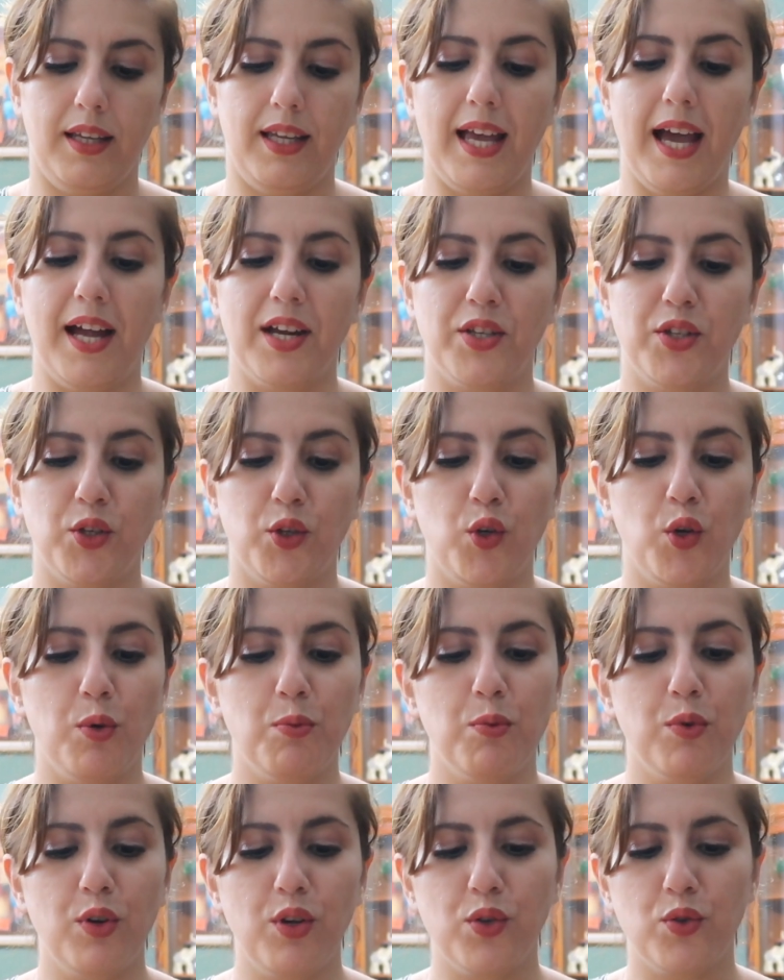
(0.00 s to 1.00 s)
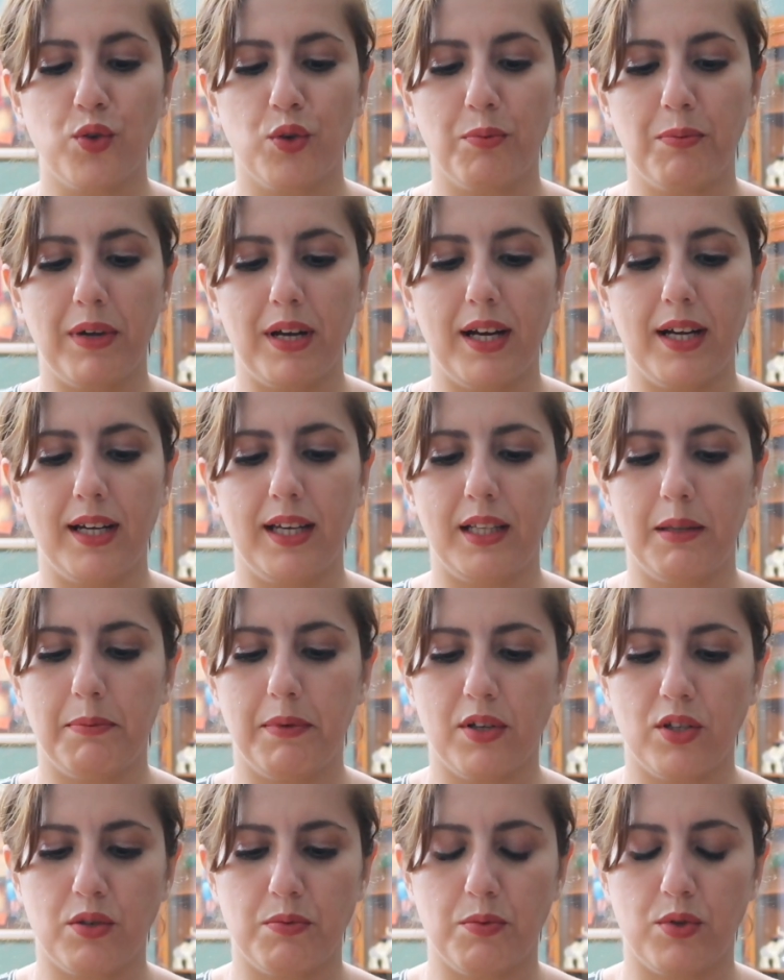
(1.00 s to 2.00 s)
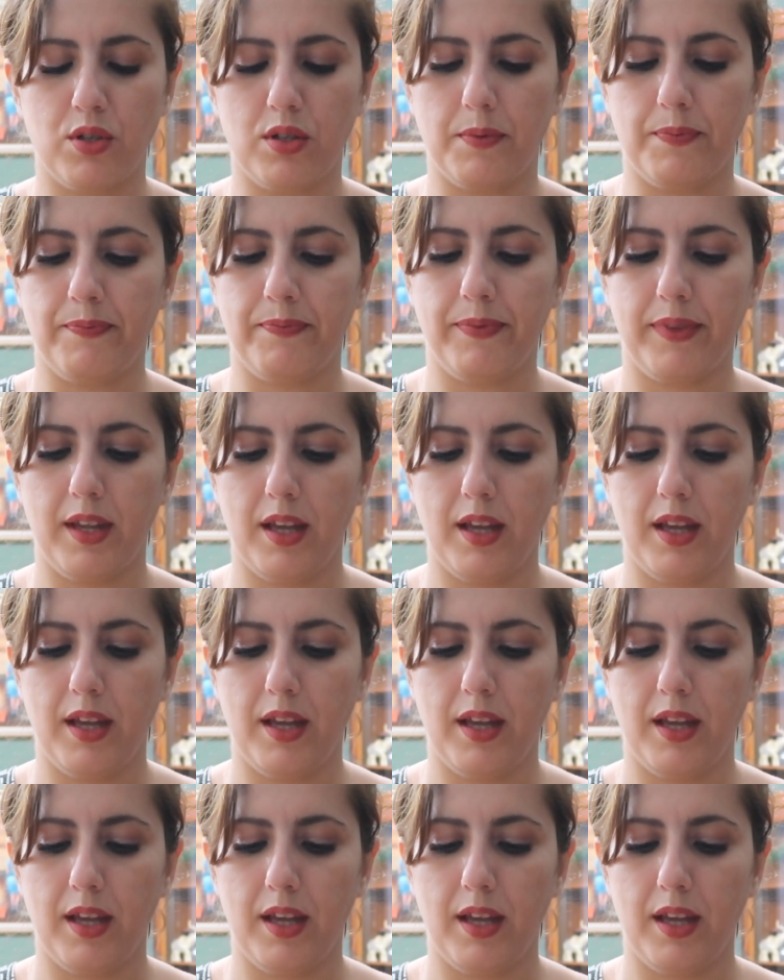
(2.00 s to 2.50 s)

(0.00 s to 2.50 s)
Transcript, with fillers: Gerçi kömürlüğü çok merak edip açmıştım.